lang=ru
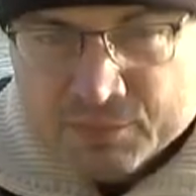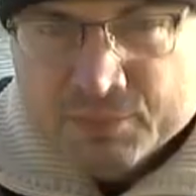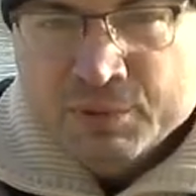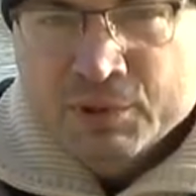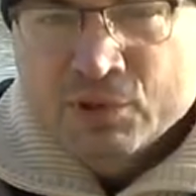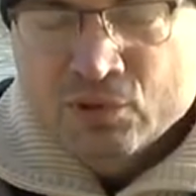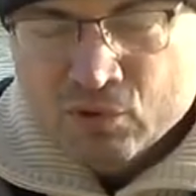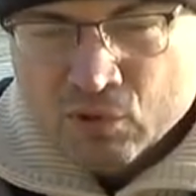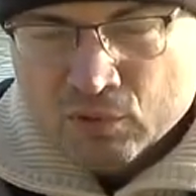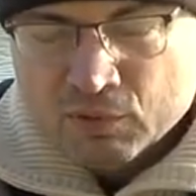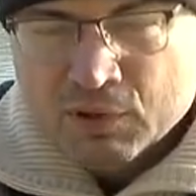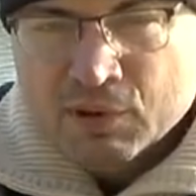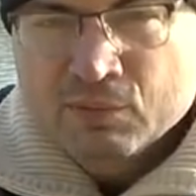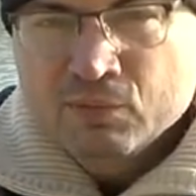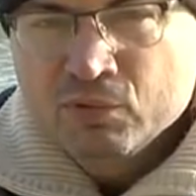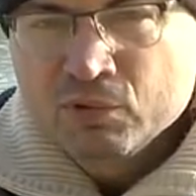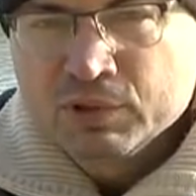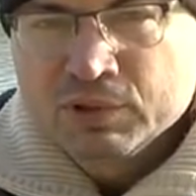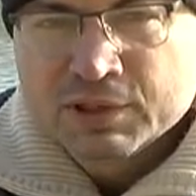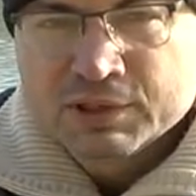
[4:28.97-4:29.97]
Прикормка
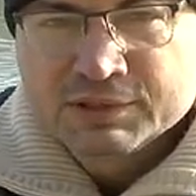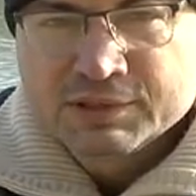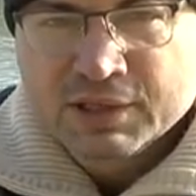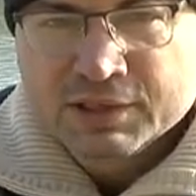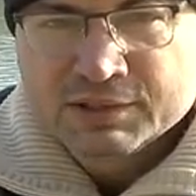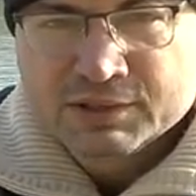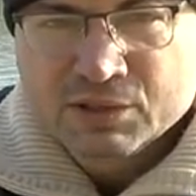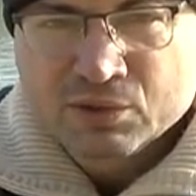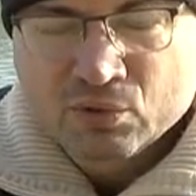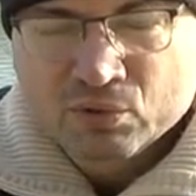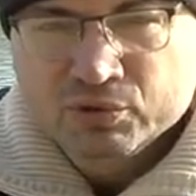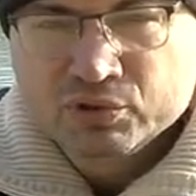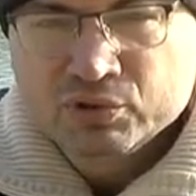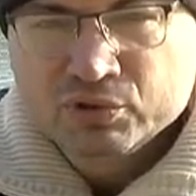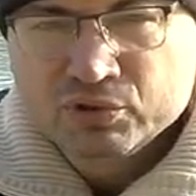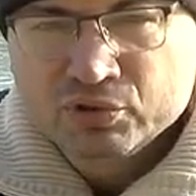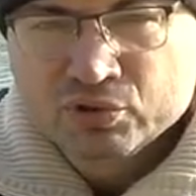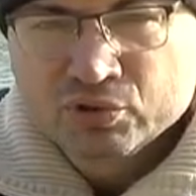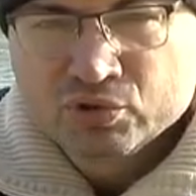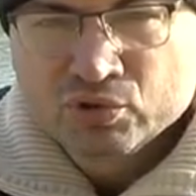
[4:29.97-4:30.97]
будет казаться
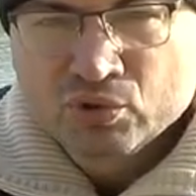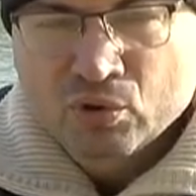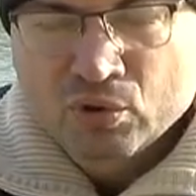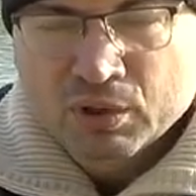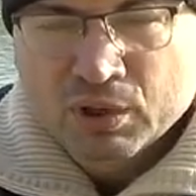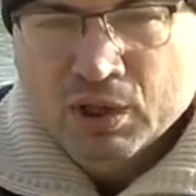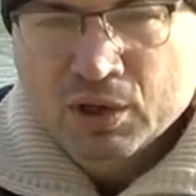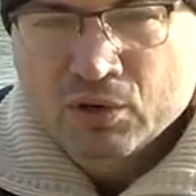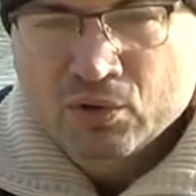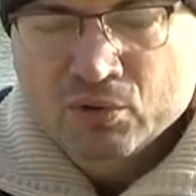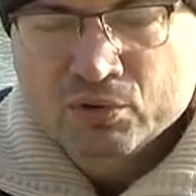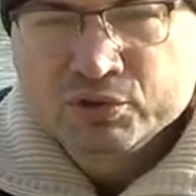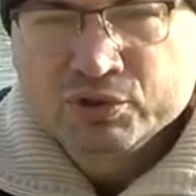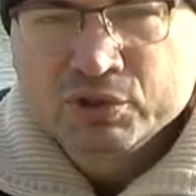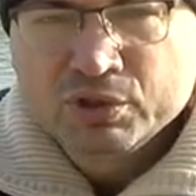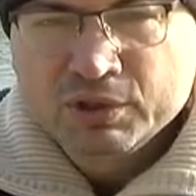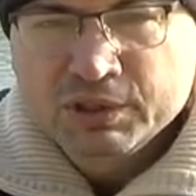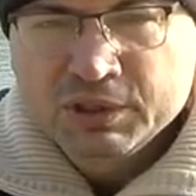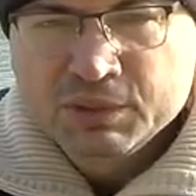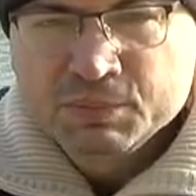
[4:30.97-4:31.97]
очень тяжелая,
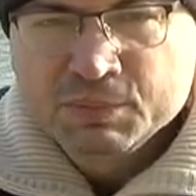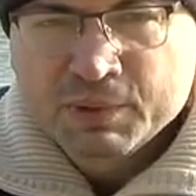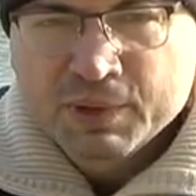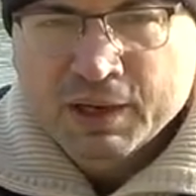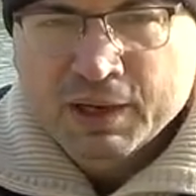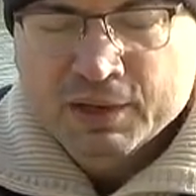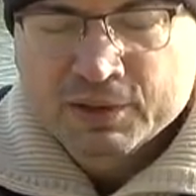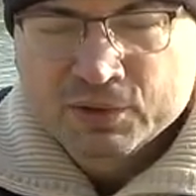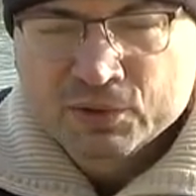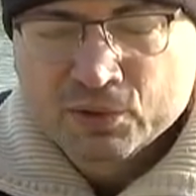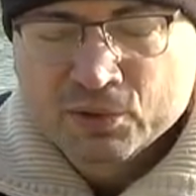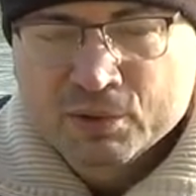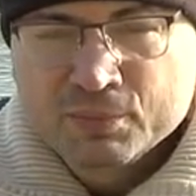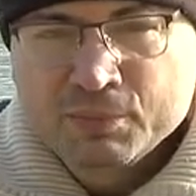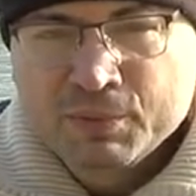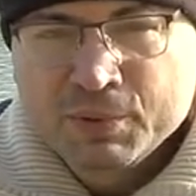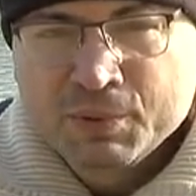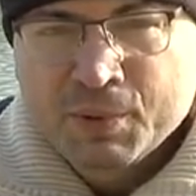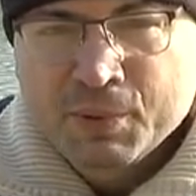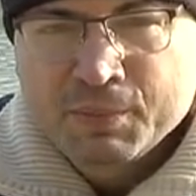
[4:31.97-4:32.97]
очень липкая. Но
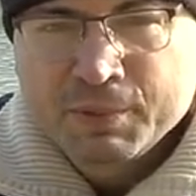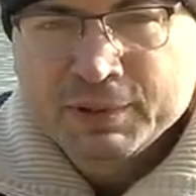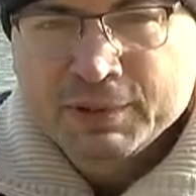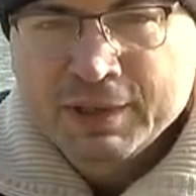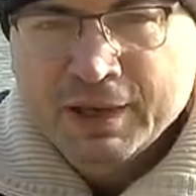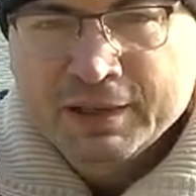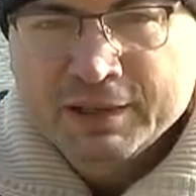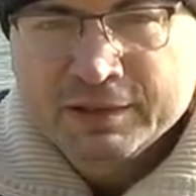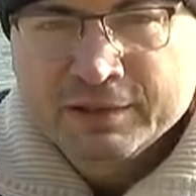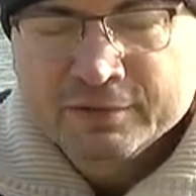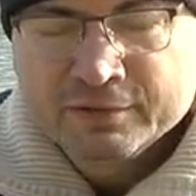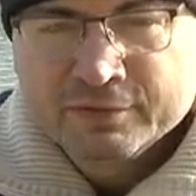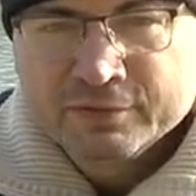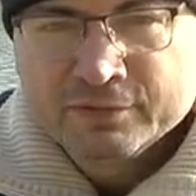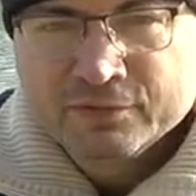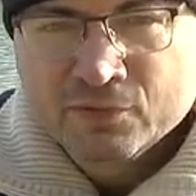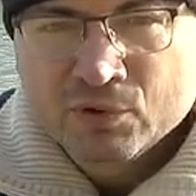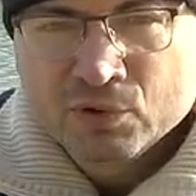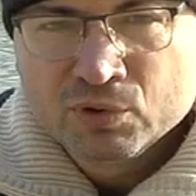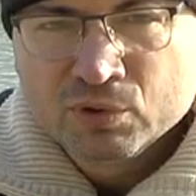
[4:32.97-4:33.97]
при попадании в
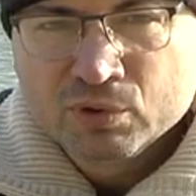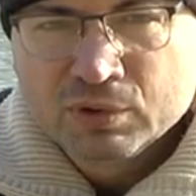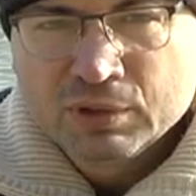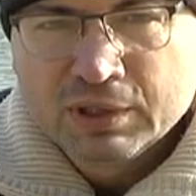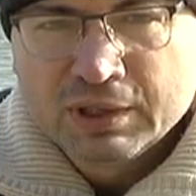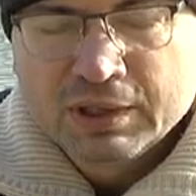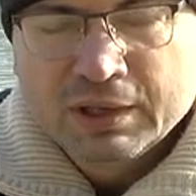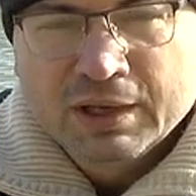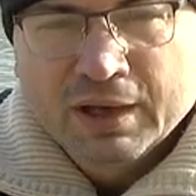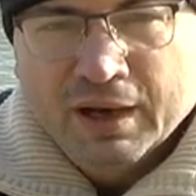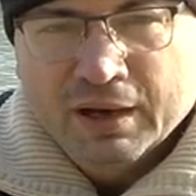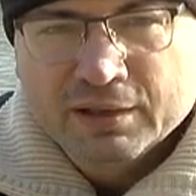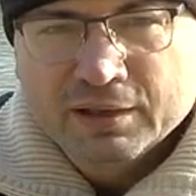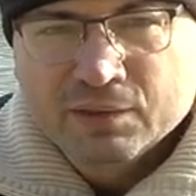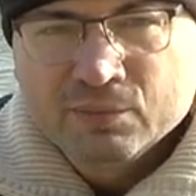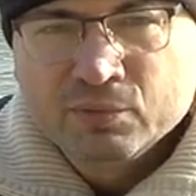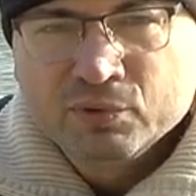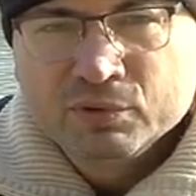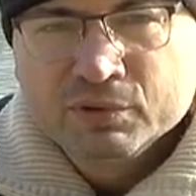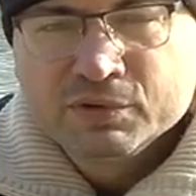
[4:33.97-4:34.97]
воду
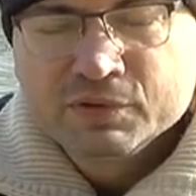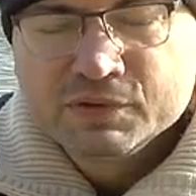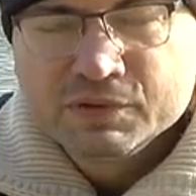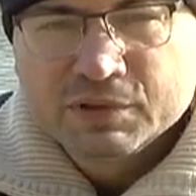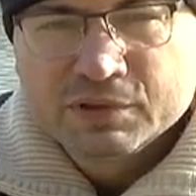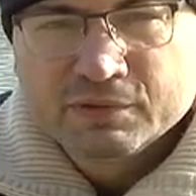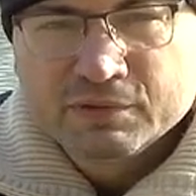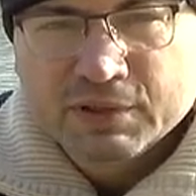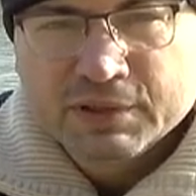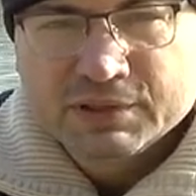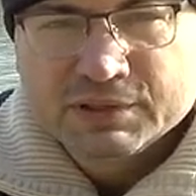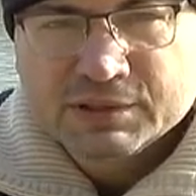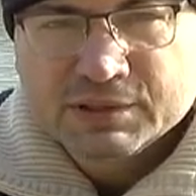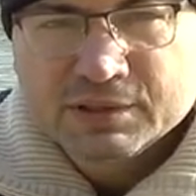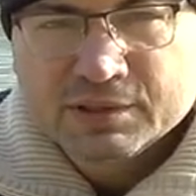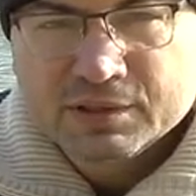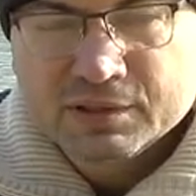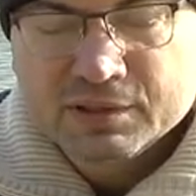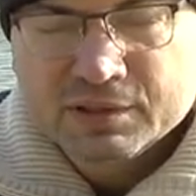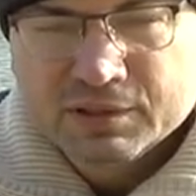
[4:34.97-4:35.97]
она будет взрываться,
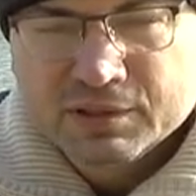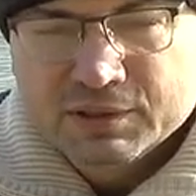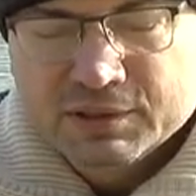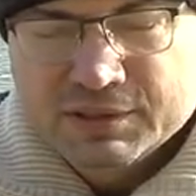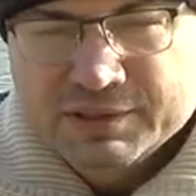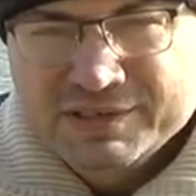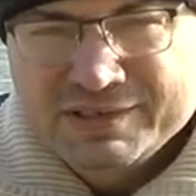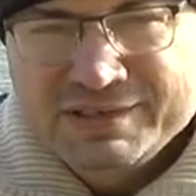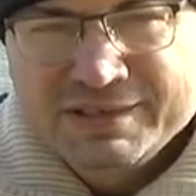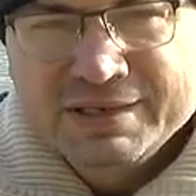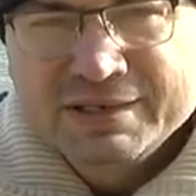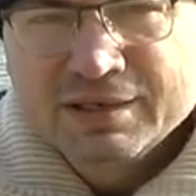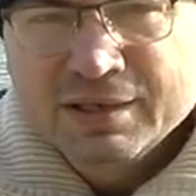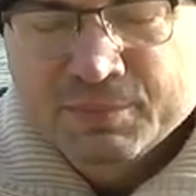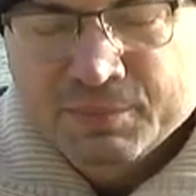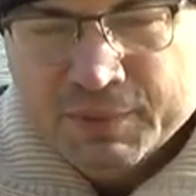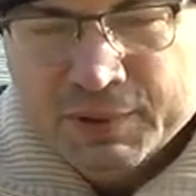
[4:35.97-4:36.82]
сильно